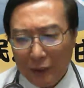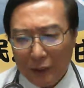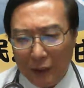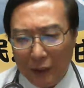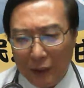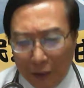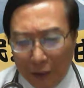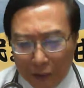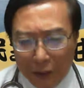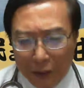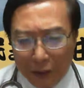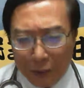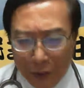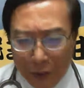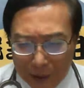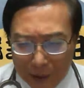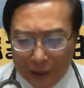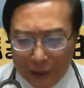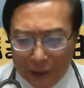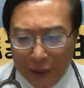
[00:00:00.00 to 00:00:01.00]
那我是无
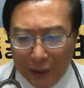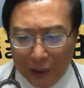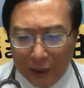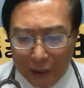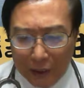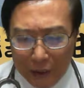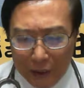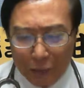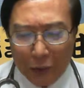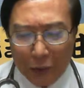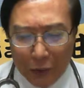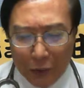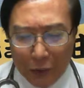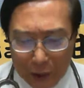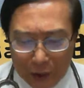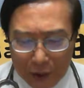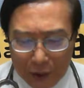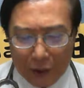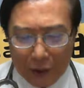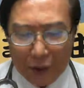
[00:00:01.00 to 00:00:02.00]
人知，你莫就
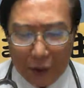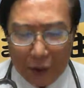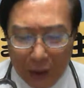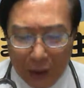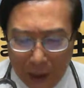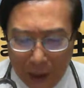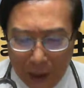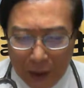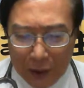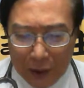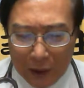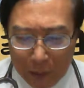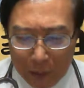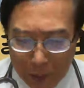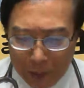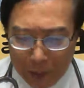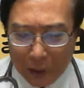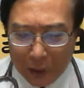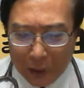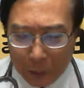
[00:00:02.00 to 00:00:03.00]
是阿能爸
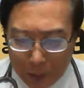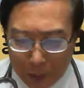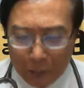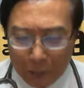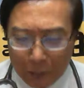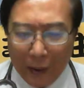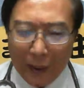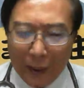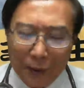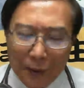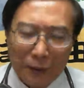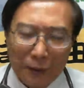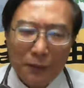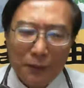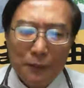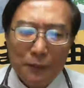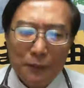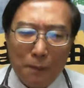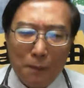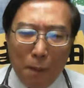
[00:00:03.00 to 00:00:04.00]
爸都无芳吼。